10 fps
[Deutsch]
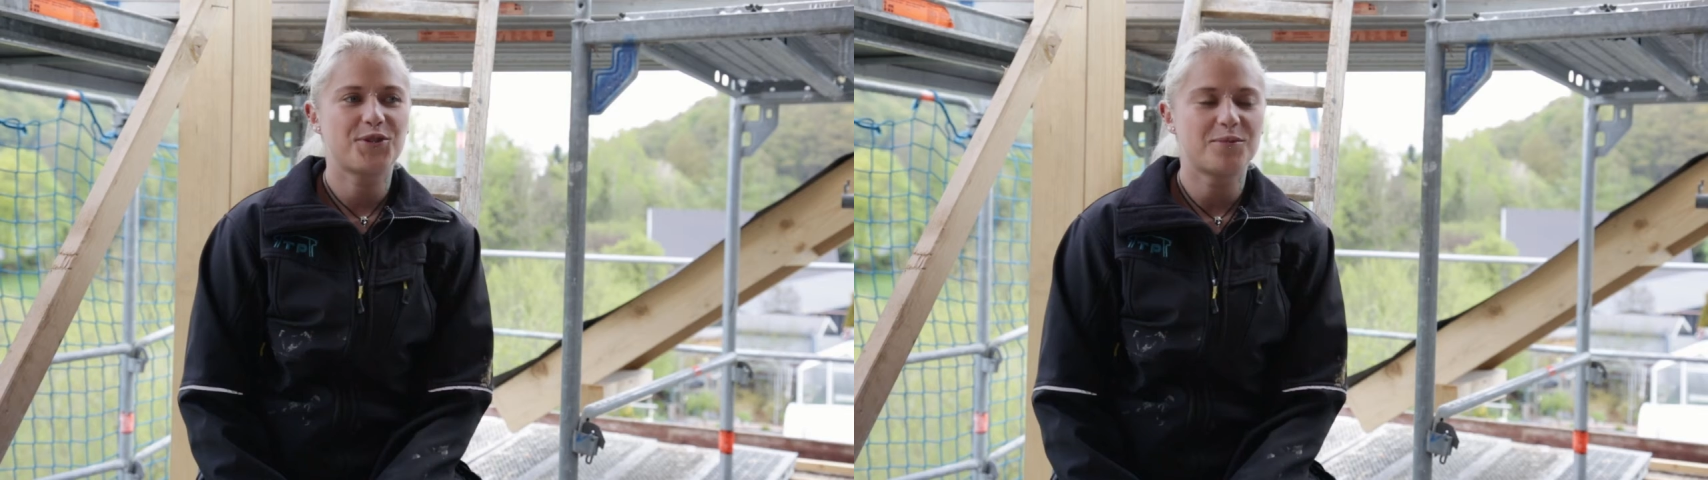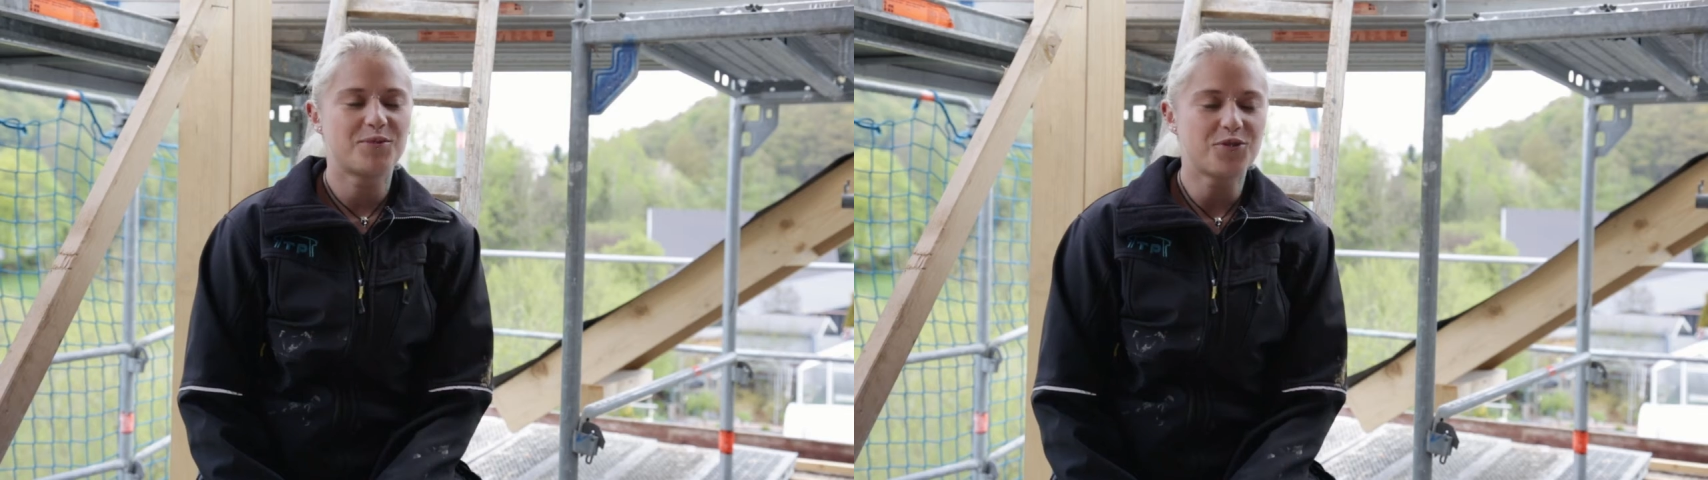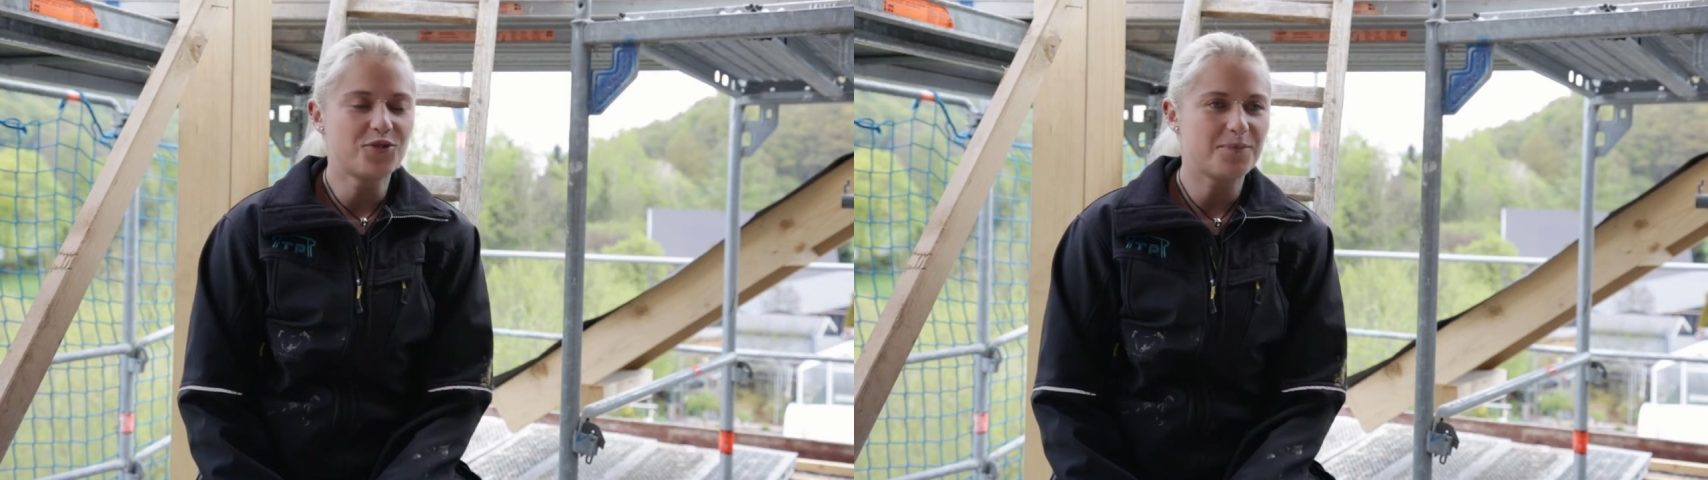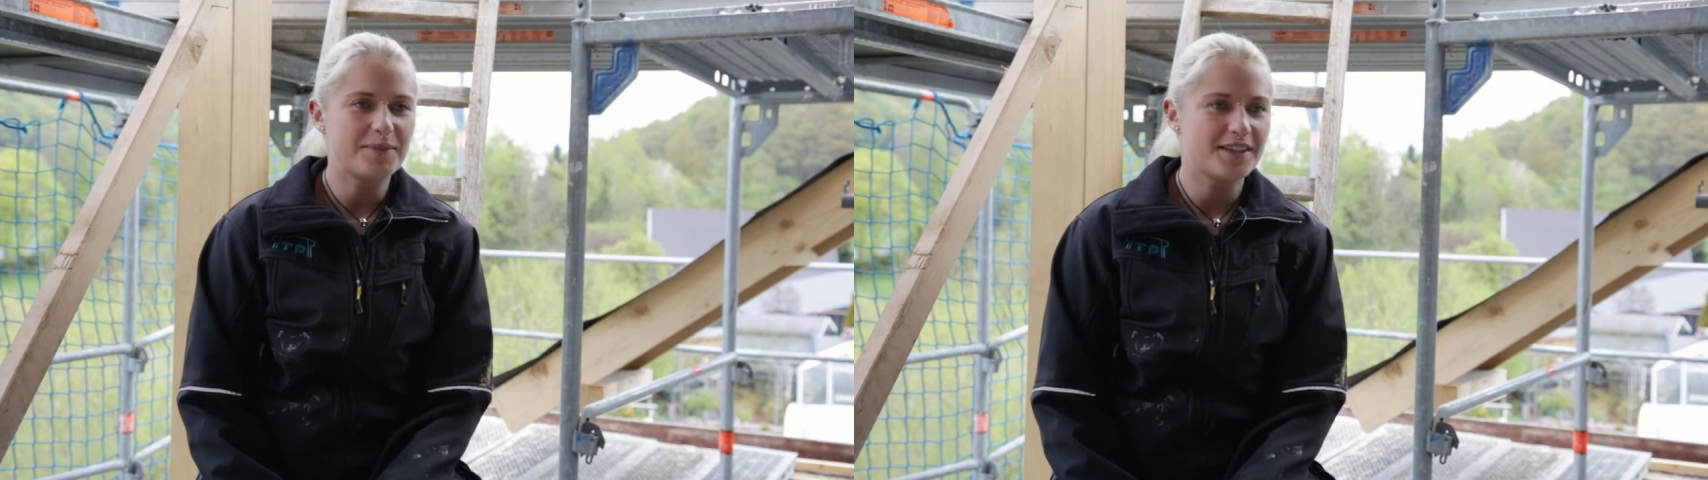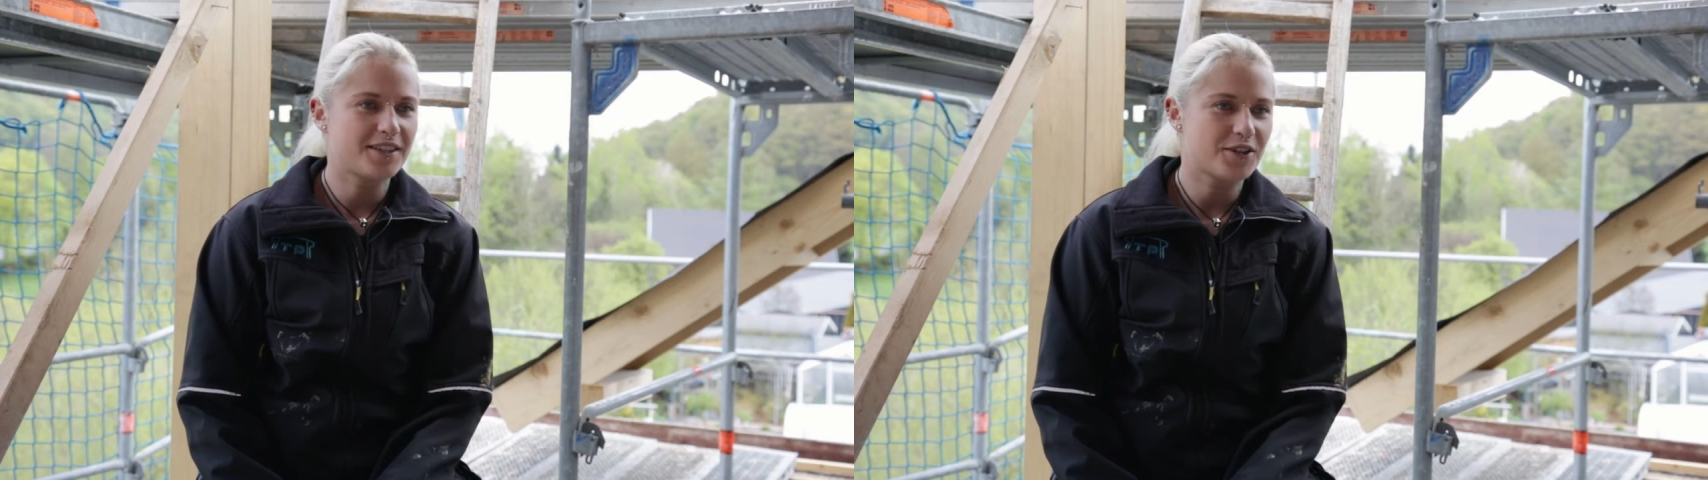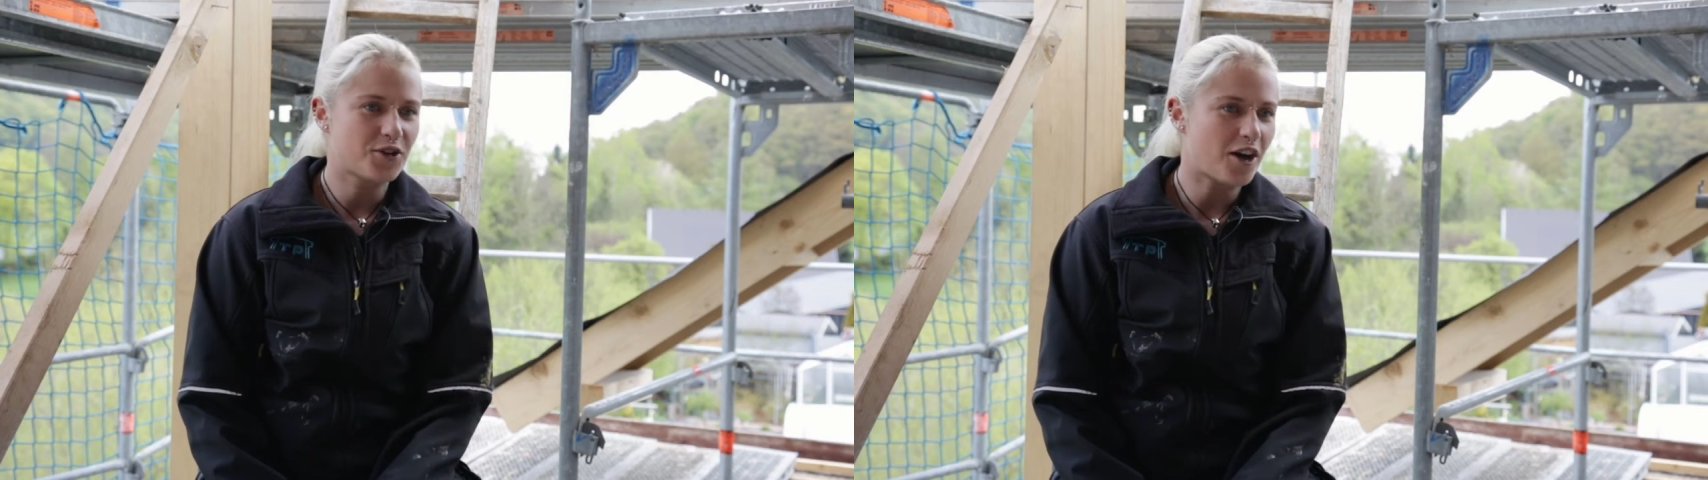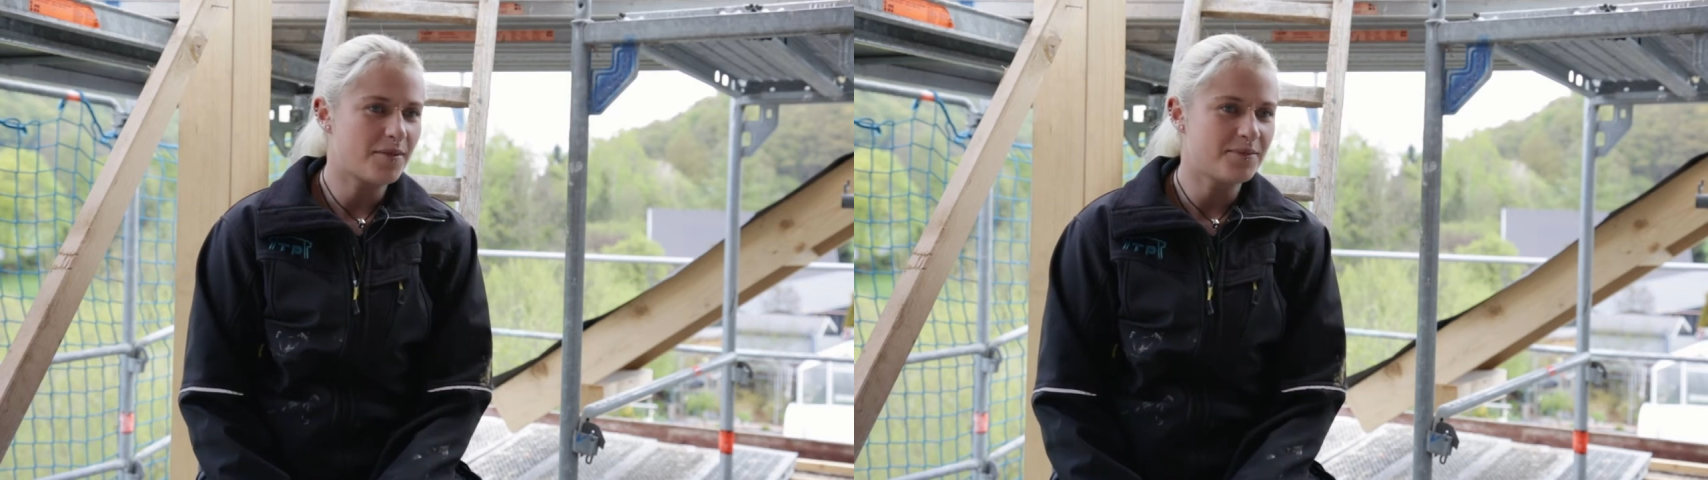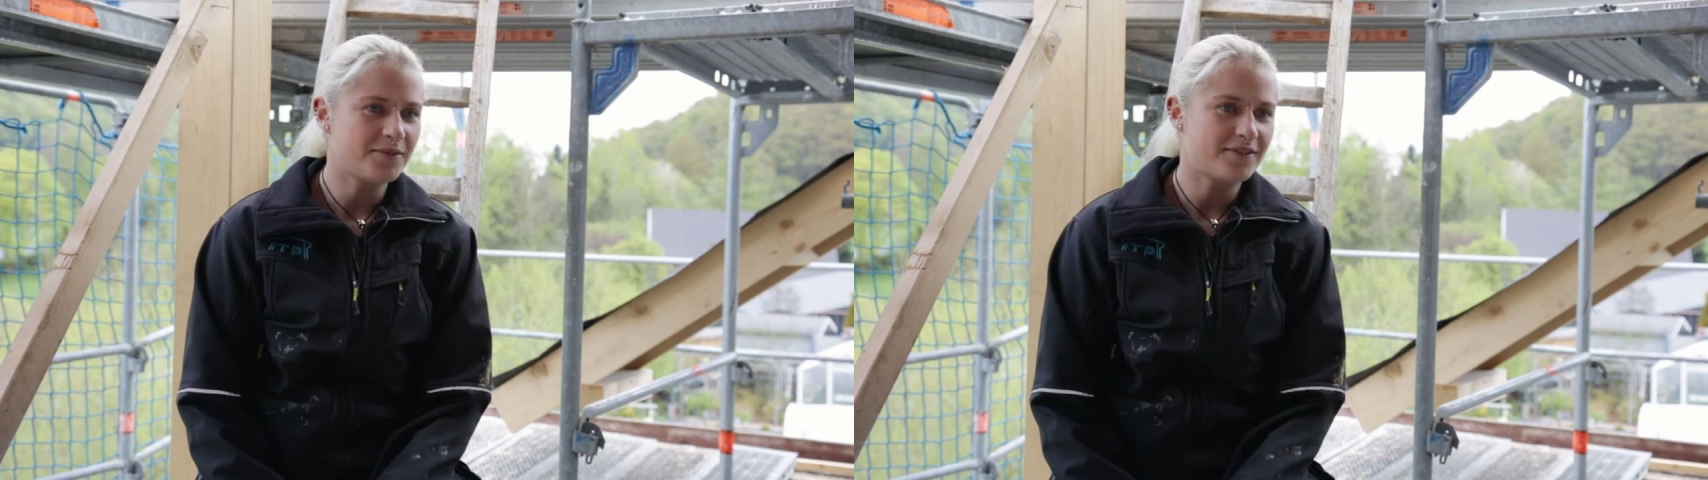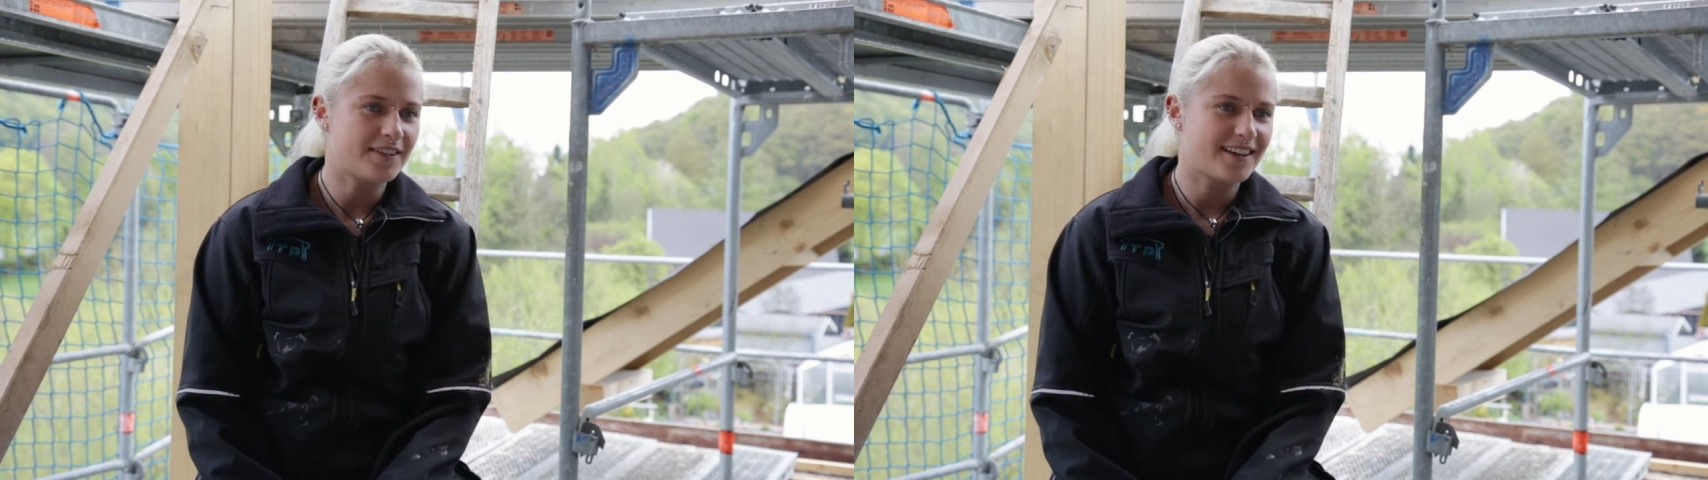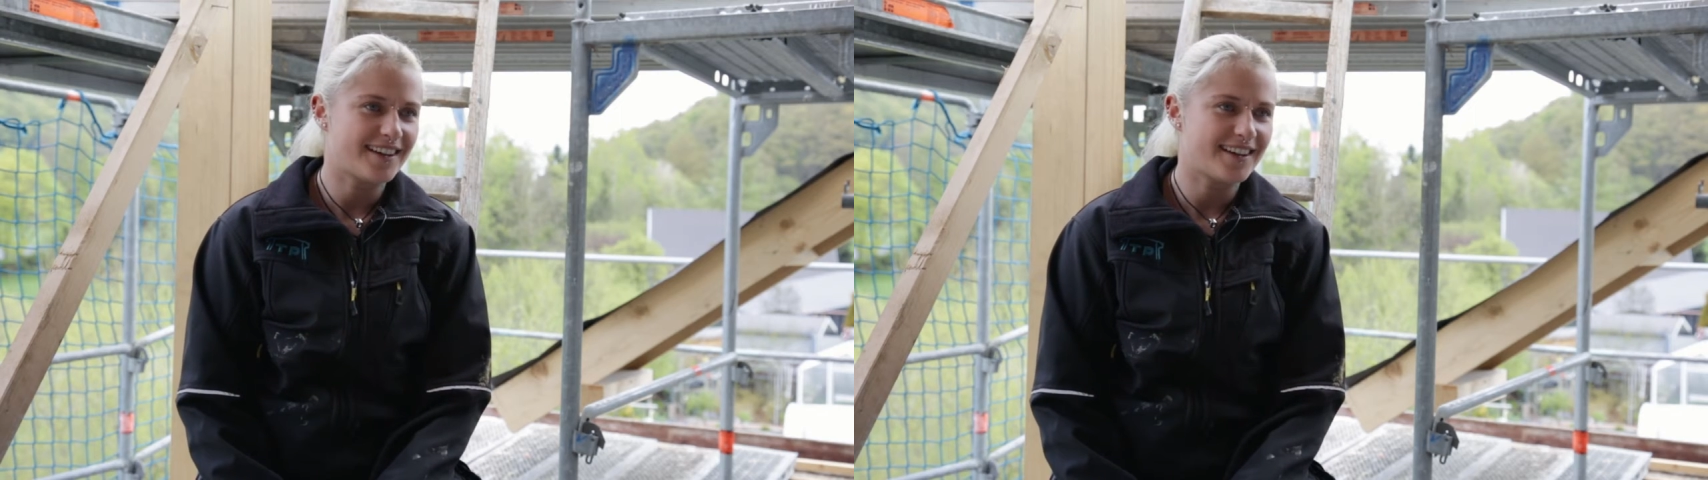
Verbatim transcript: Zu dem Beruf bin ich gekommen